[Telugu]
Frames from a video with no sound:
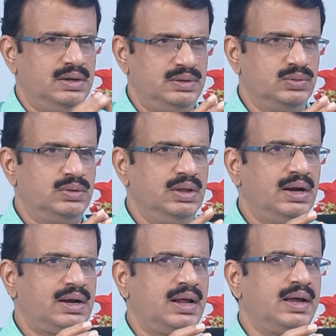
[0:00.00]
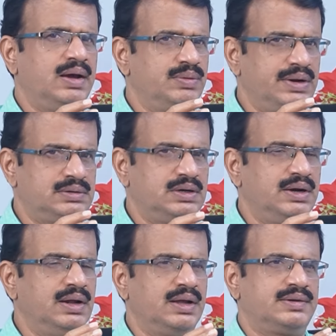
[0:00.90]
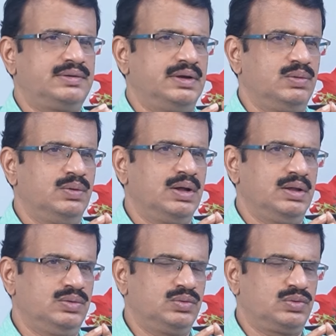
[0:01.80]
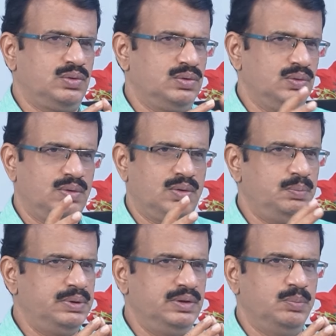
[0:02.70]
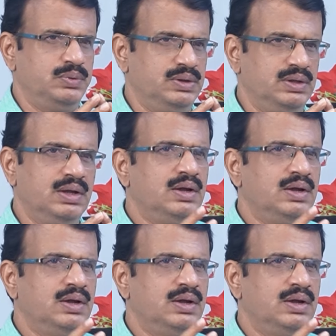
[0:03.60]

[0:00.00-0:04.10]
ఇది ఉంది అట్లాగే అవినాష్ రెడ్డిని అరెస్ట్ చేయకుండా చూసుకోవడంలో కూడా బీజేపీ ఉంది